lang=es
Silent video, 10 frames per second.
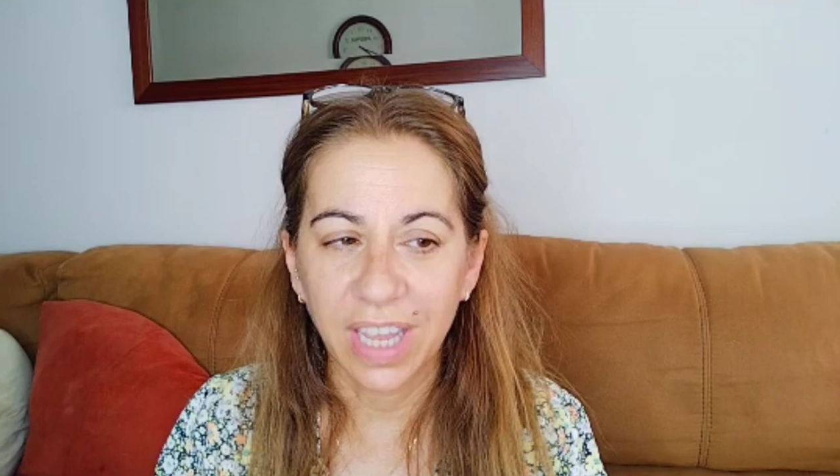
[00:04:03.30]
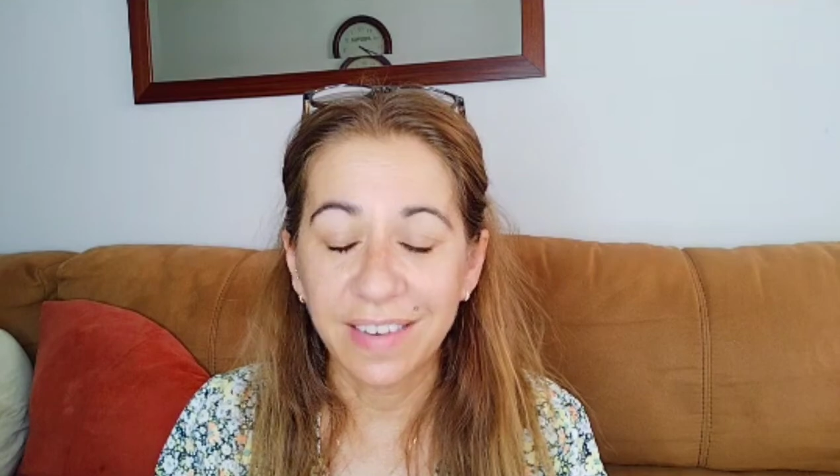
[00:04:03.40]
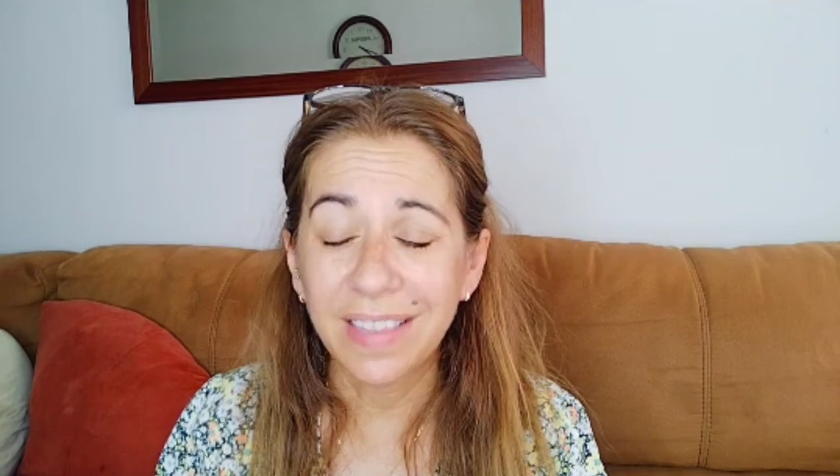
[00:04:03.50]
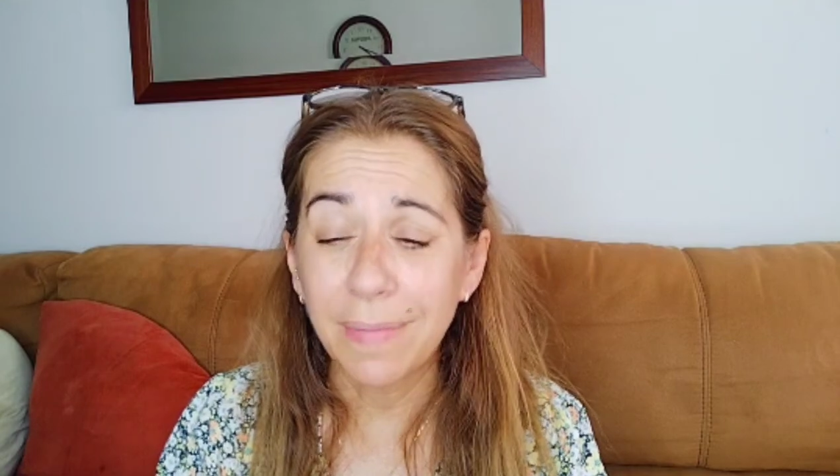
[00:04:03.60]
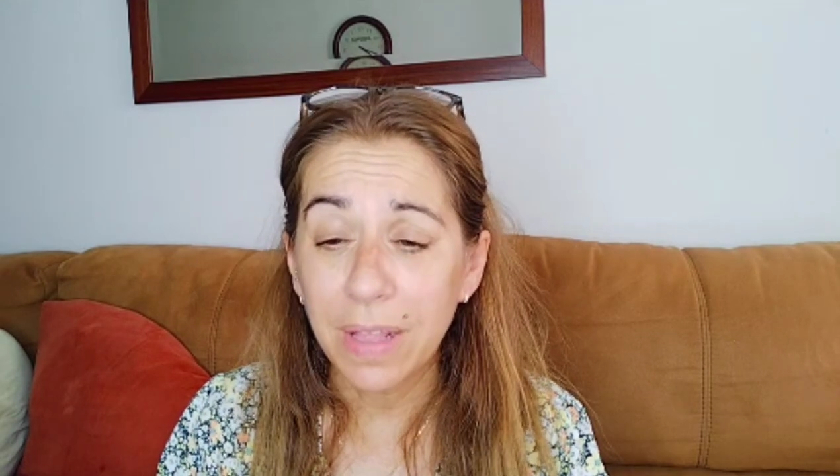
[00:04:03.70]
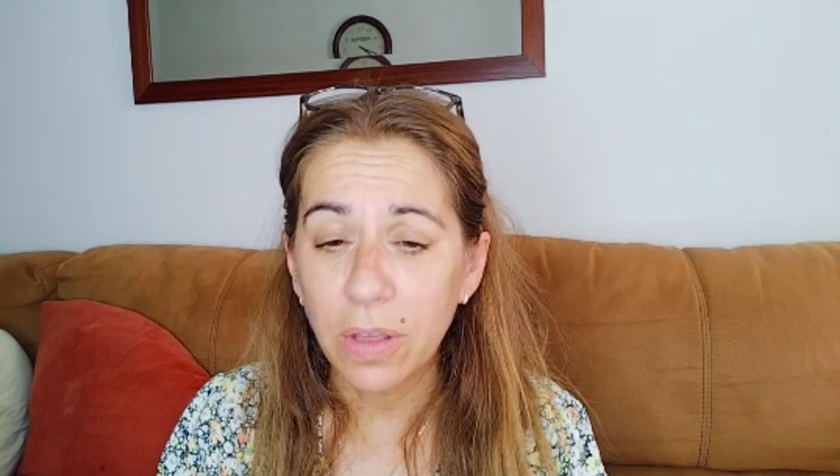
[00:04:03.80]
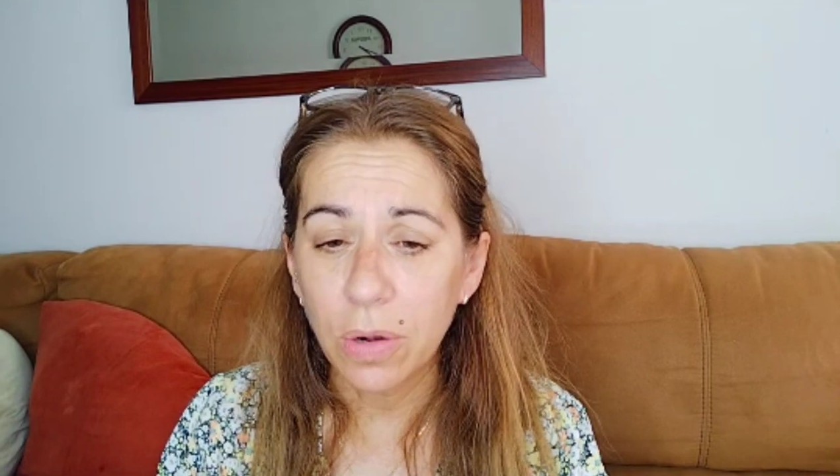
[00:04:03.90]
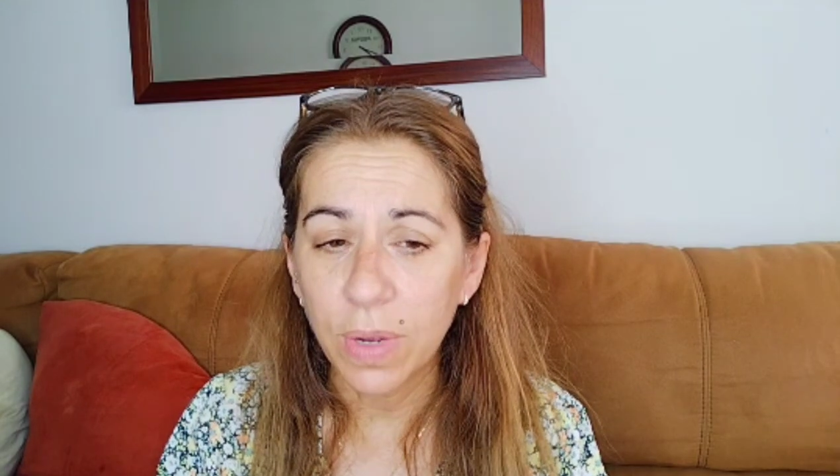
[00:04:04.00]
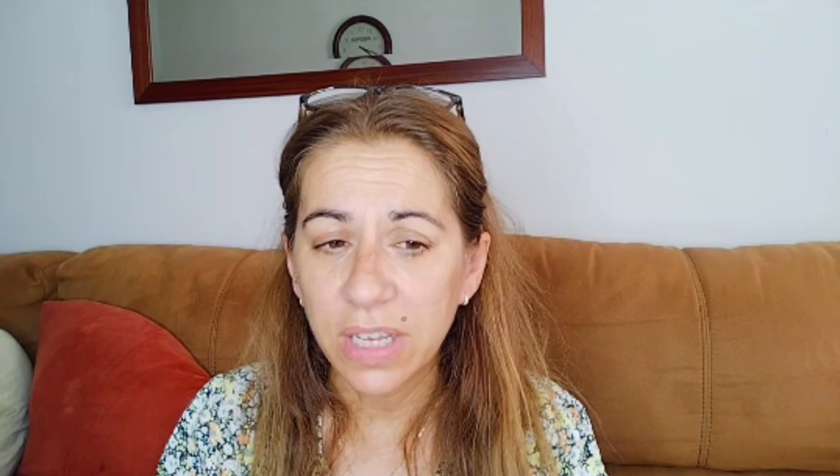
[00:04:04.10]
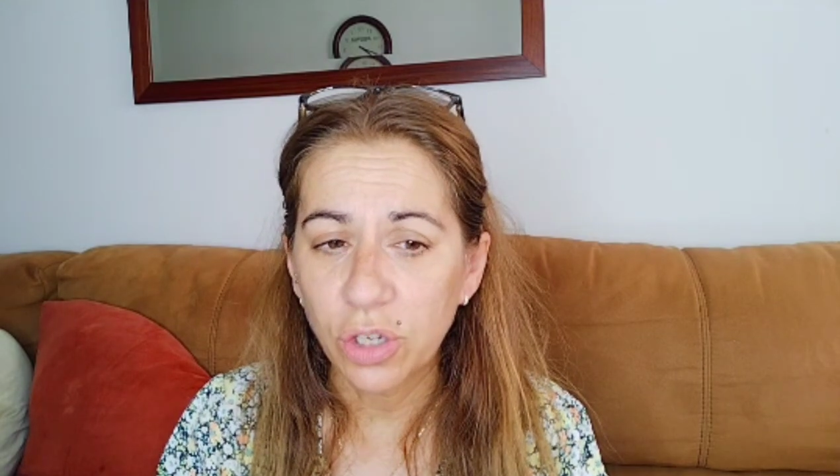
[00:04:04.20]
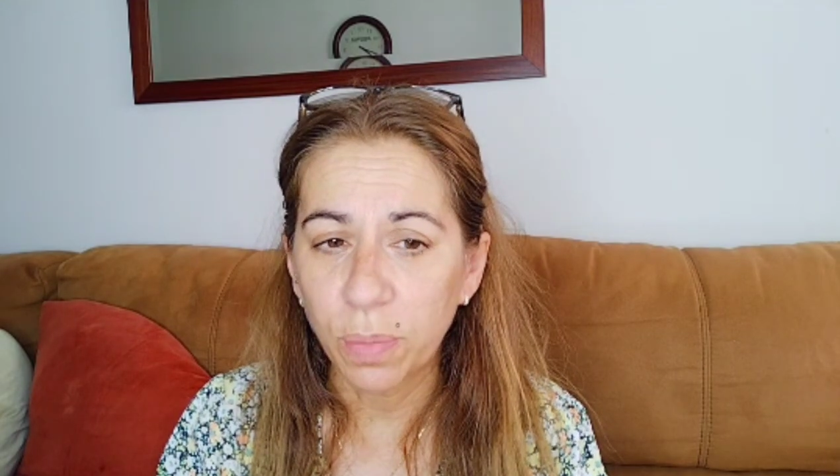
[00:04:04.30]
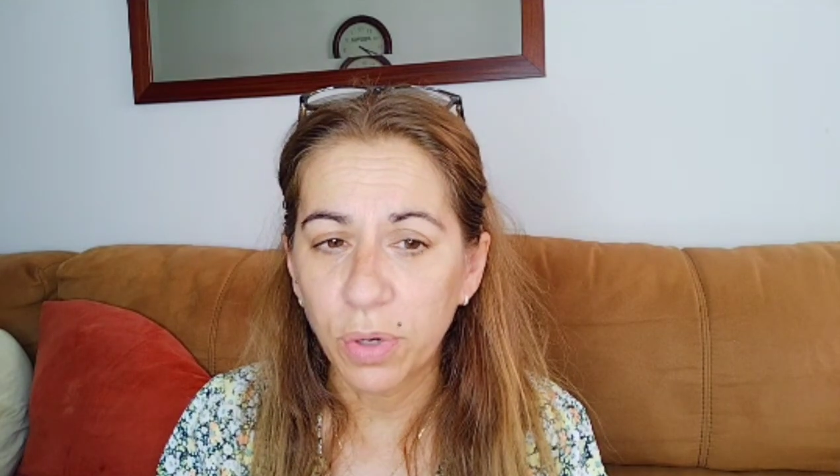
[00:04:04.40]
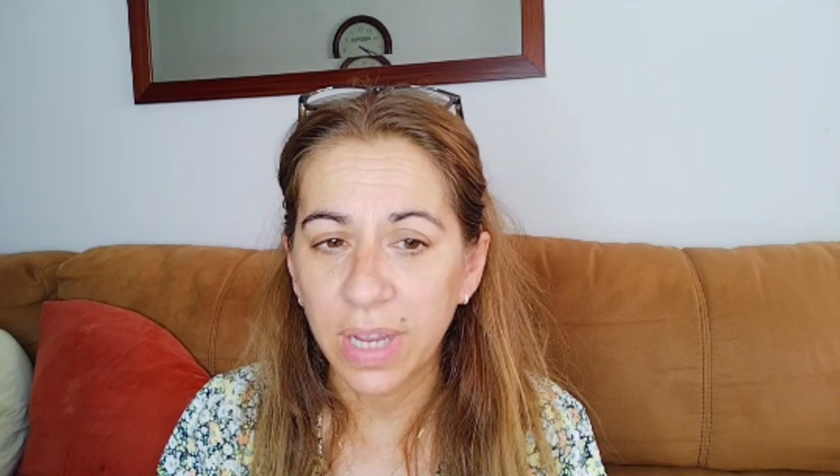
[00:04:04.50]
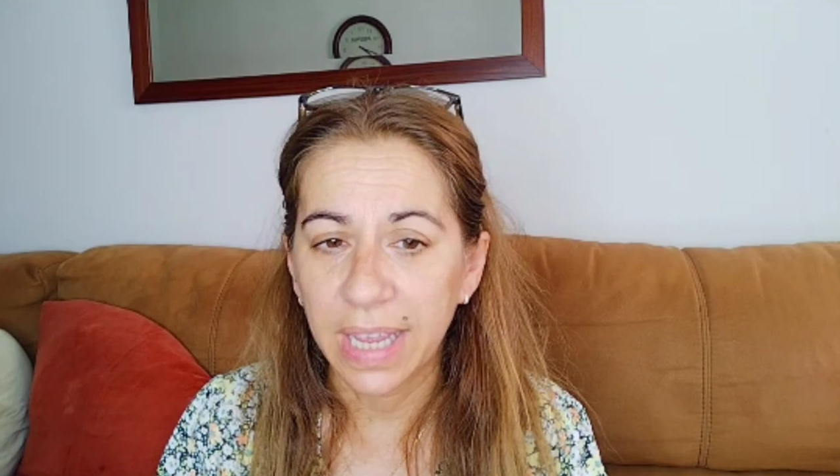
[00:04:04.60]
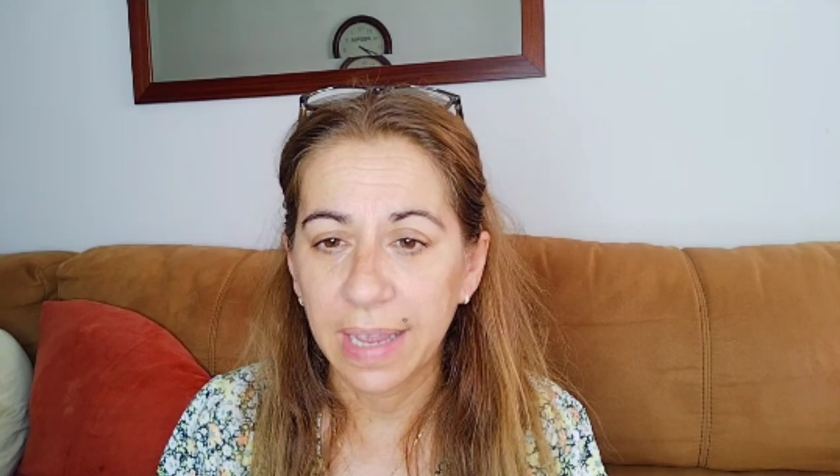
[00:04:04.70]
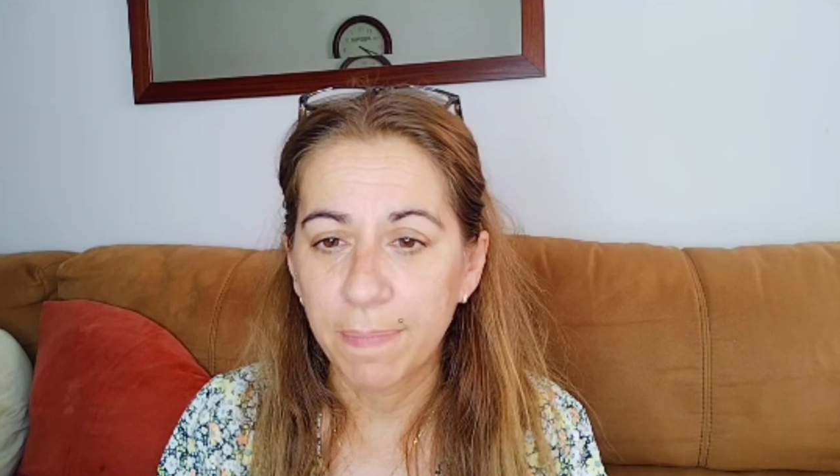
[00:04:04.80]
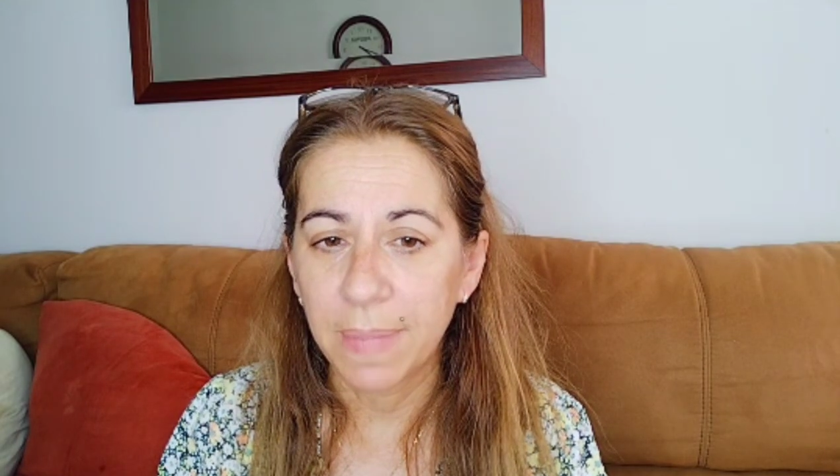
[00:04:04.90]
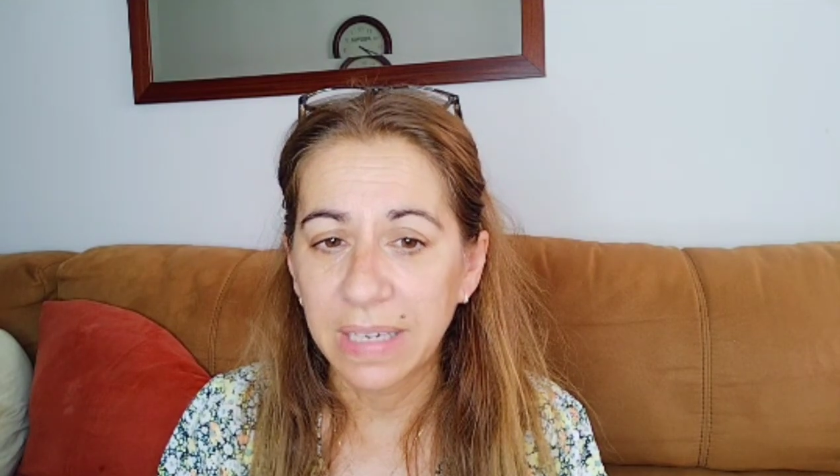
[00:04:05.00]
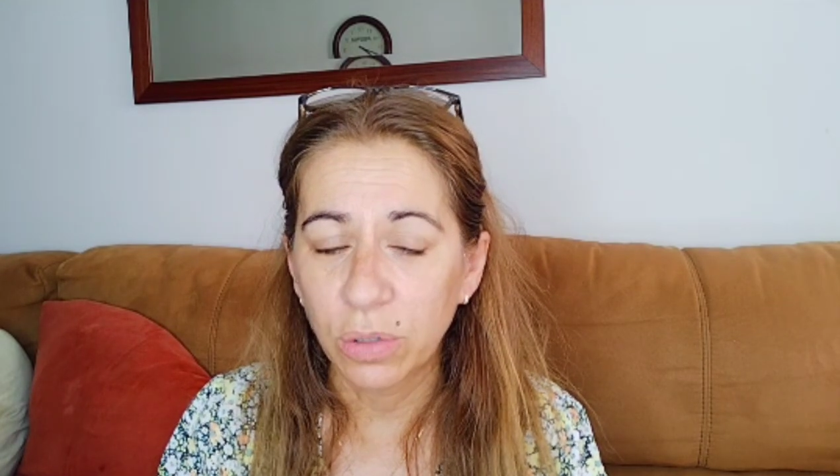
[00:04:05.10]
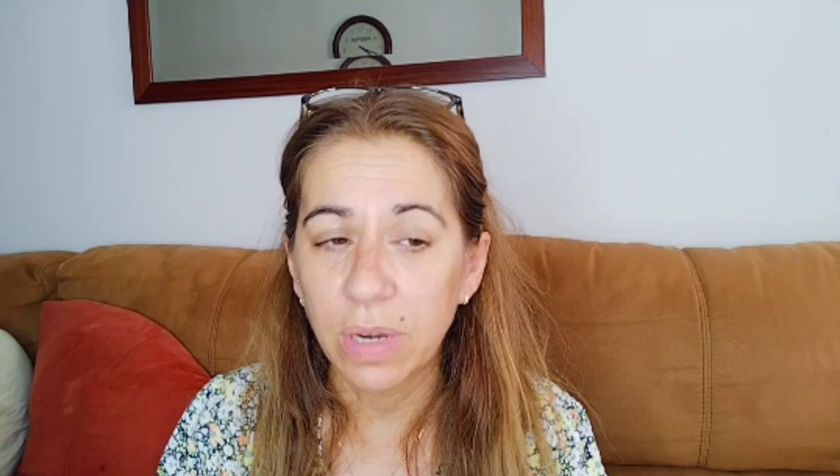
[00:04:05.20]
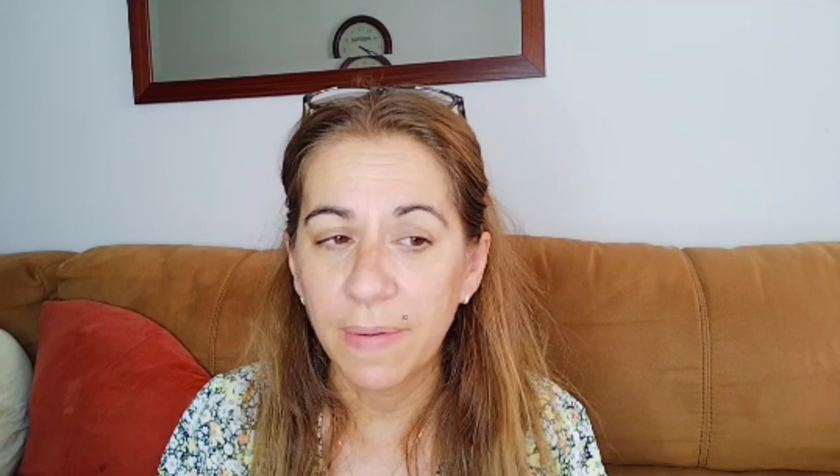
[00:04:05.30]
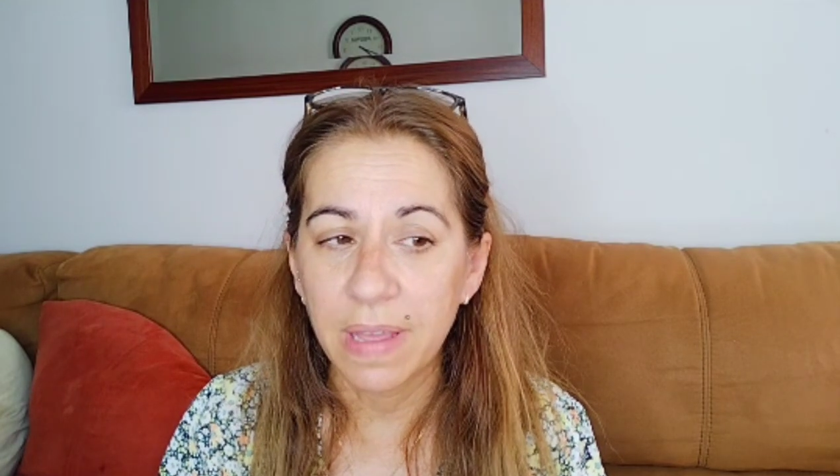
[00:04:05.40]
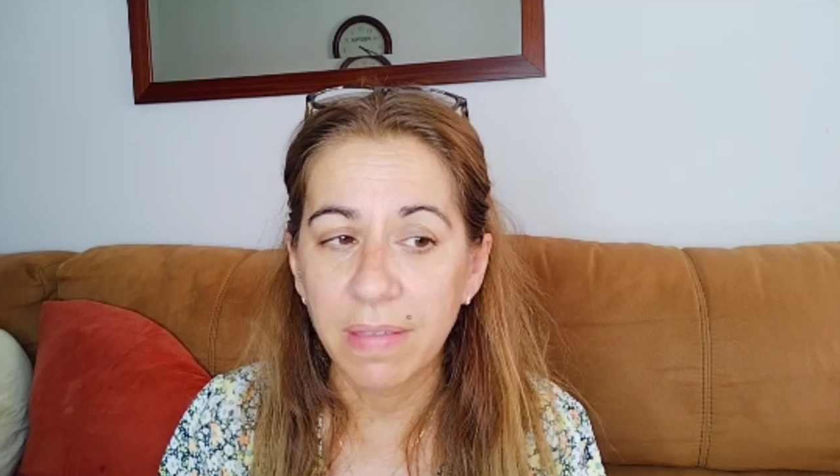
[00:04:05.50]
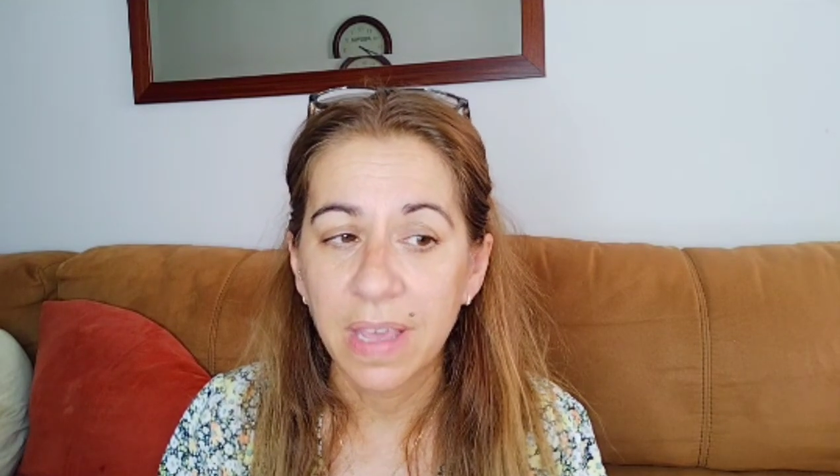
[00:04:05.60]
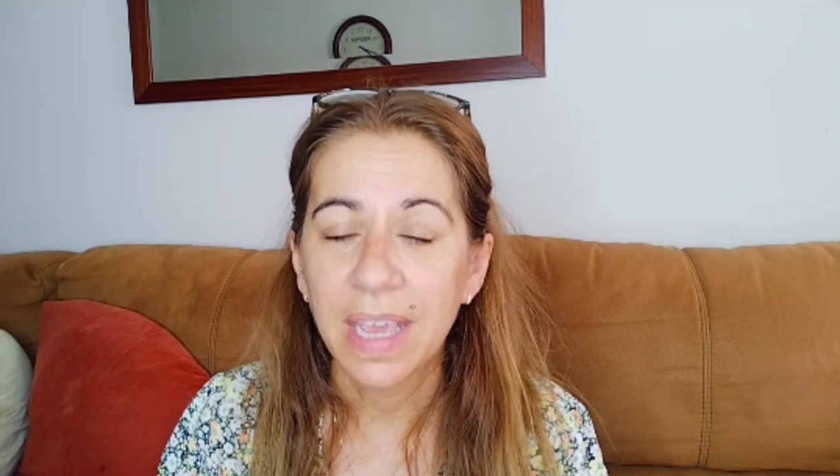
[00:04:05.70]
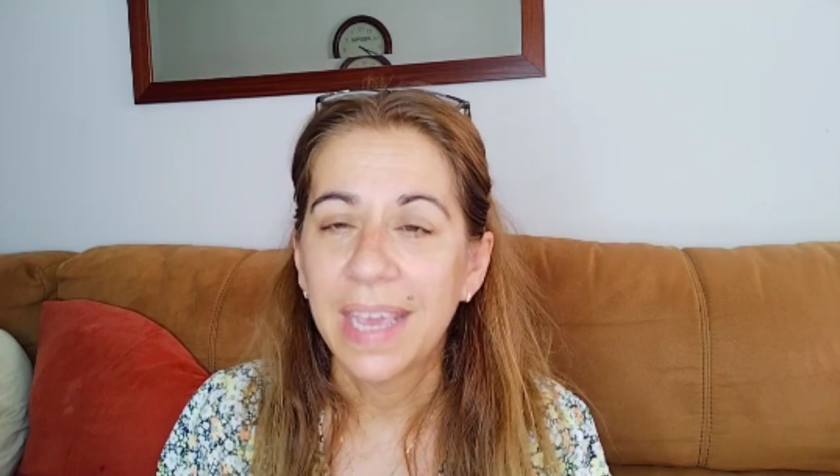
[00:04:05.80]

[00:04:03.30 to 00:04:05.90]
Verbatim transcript: este vídeo lo he hecho porque más de una vez